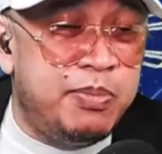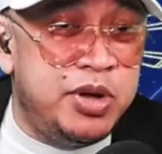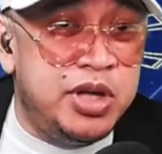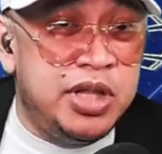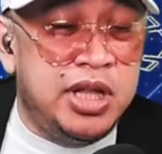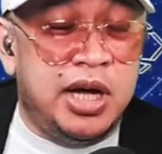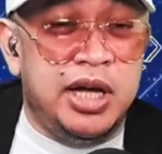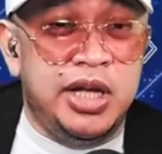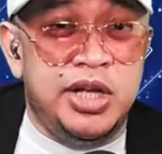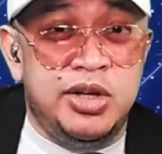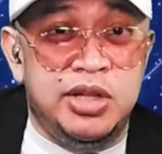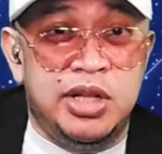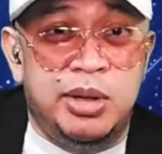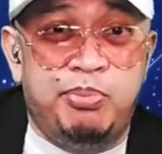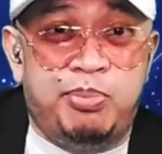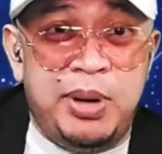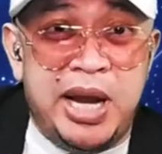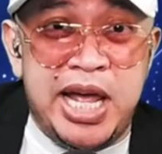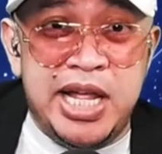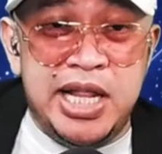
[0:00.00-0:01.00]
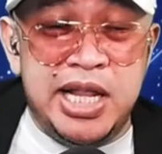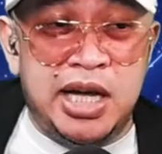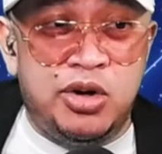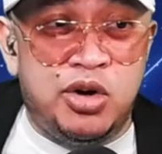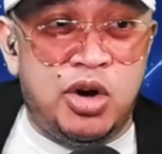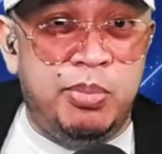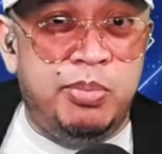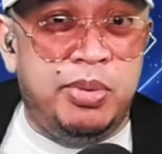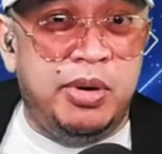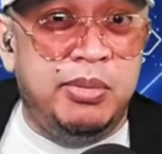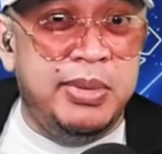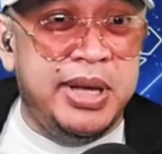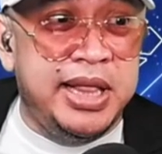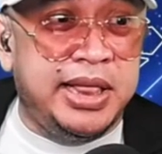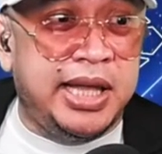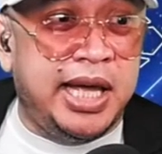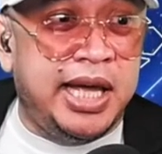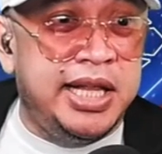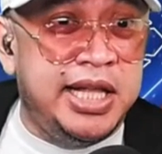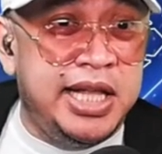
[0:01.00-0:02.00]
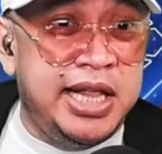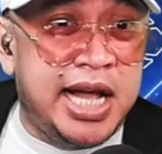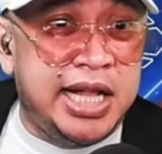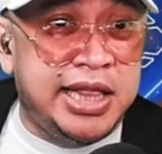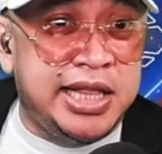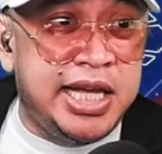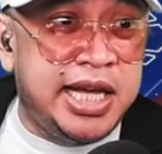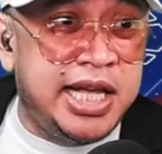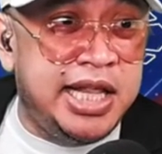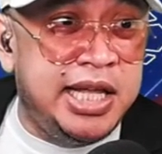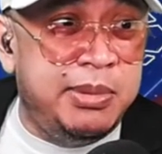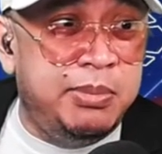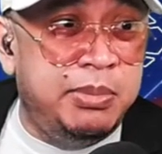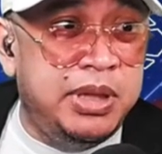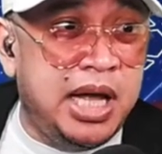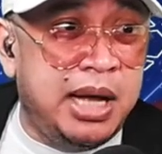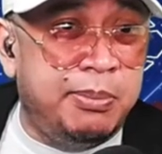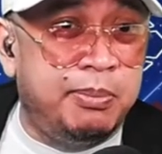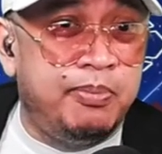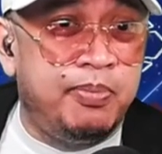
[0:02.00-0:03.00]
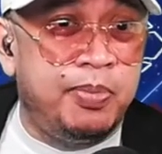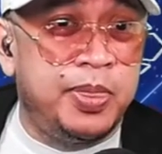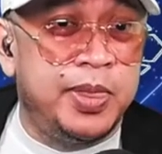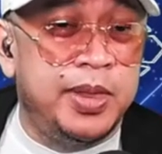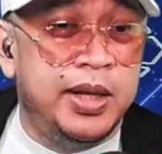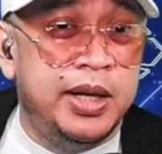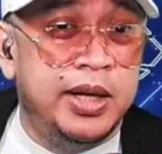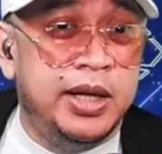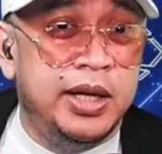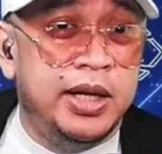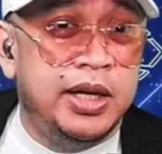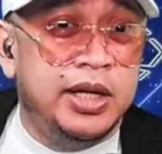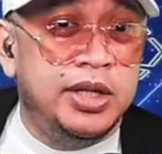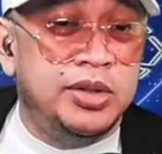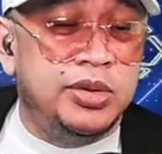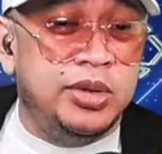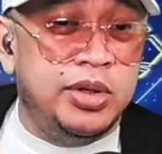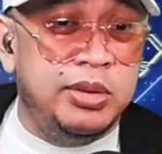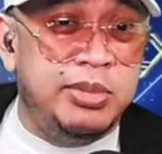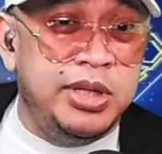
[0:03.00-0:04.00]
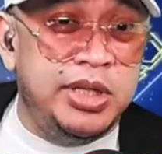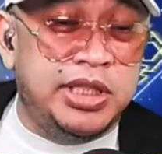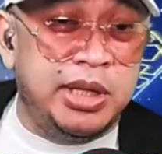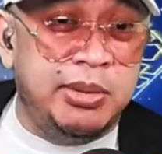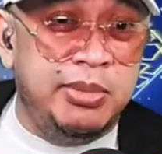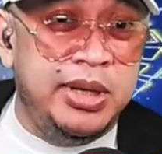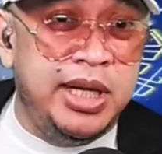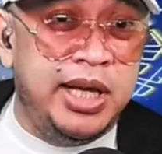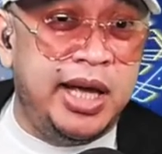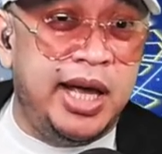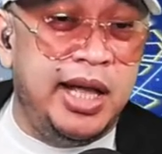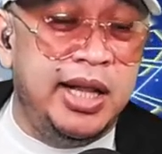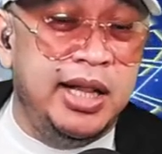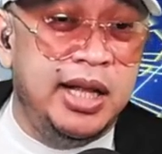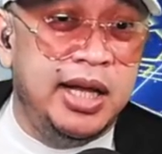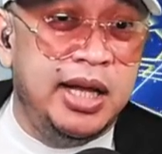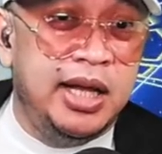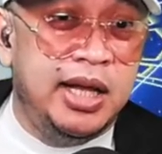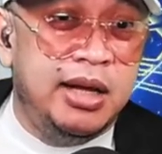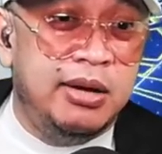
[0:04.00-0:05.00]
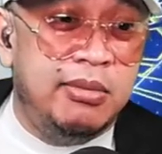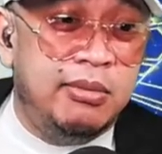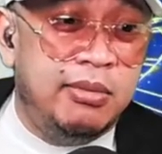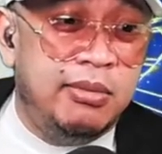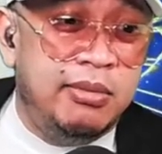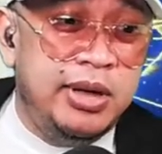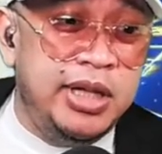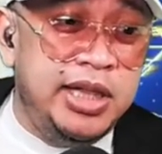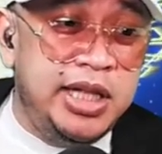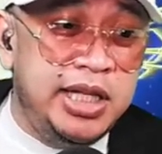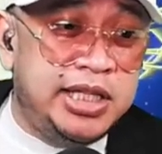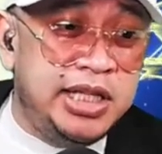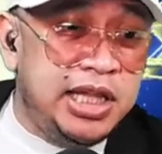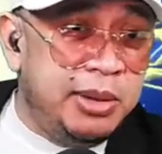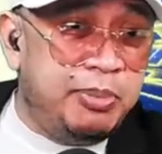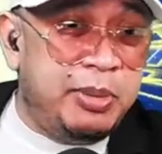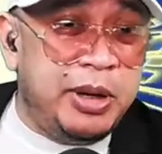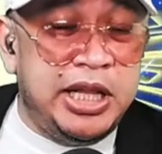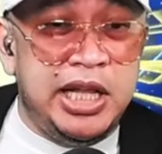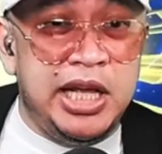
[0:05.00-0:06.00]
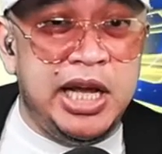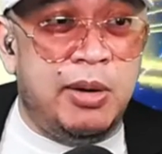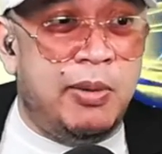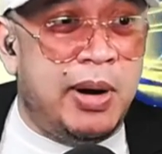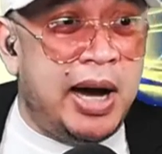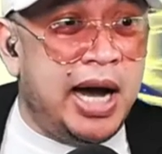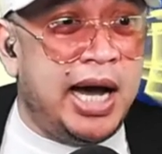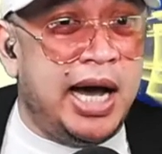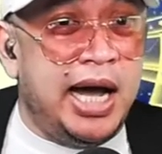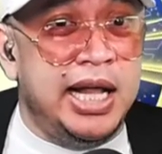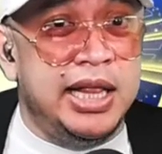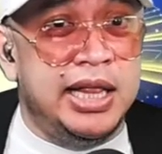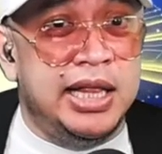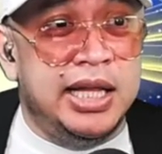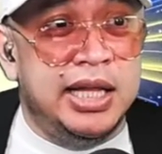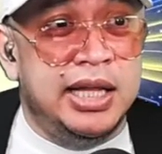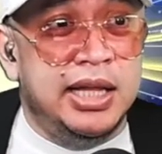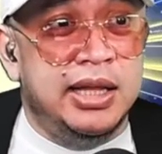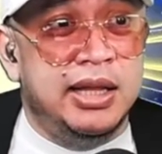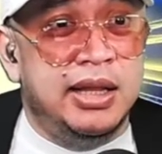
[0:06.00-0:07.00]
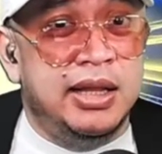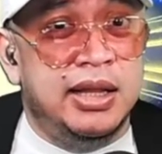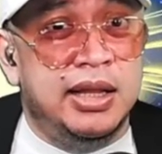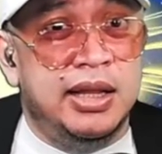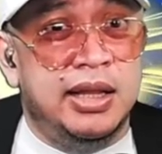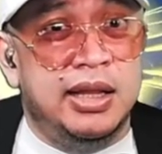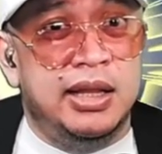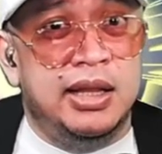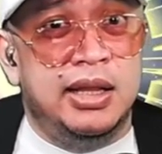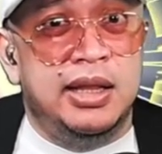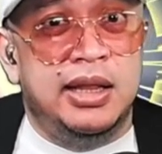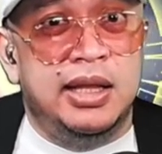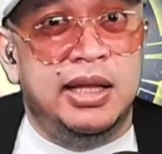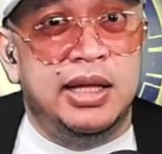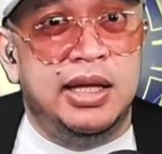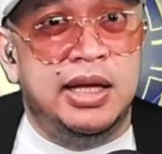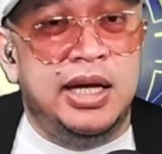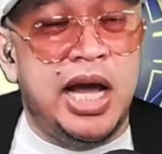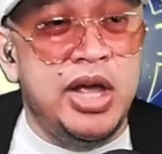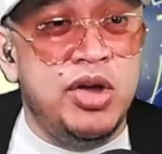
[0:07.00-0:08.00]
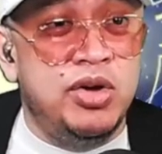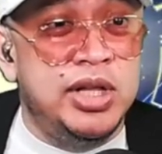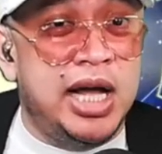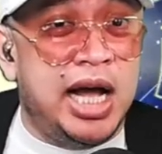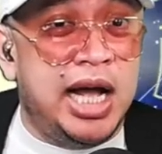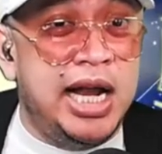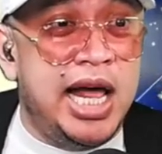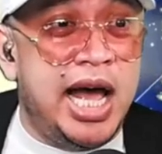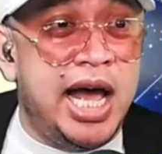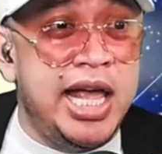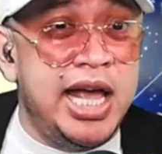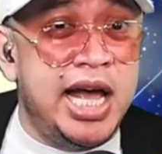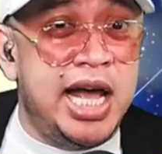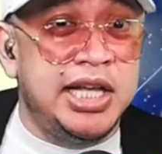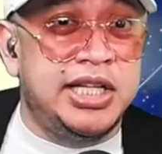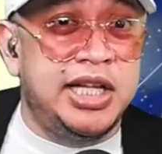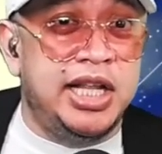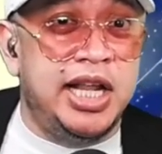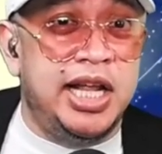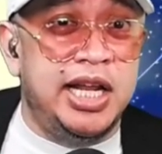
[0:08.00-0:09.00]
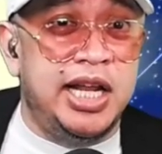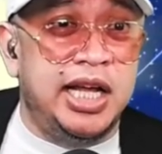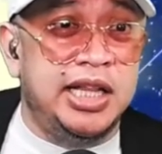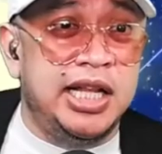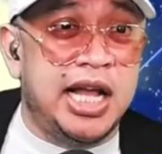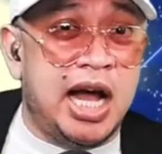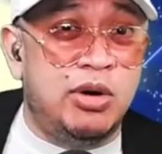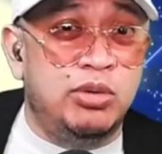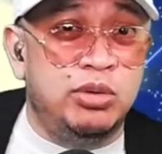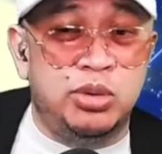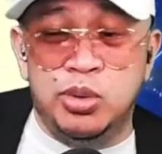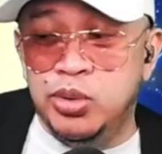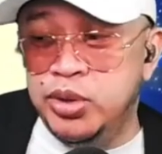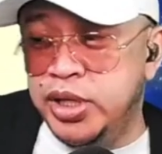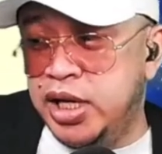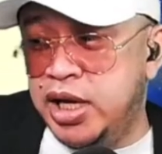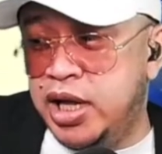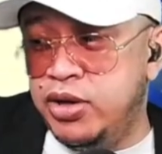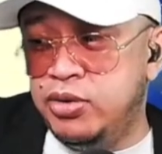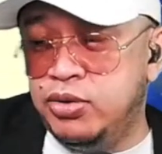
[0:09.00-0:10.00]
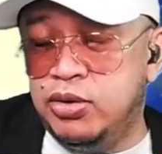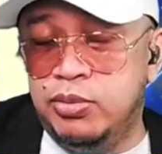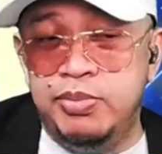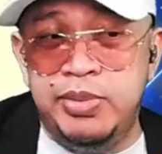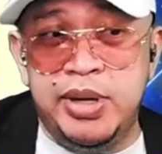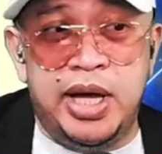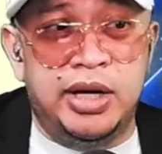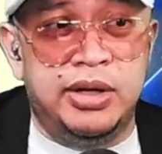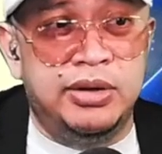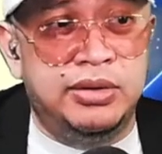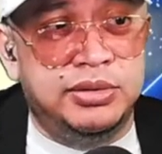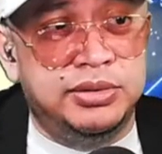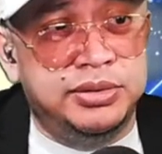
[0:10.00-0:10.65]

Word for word: Yun ang yun ang play ng government eh, hindi natin kinidnap. So ibig sabihin, hindi sila pwedeng hawakan. Ngayon nakalaya sila nang nauto nila yung gobyerno.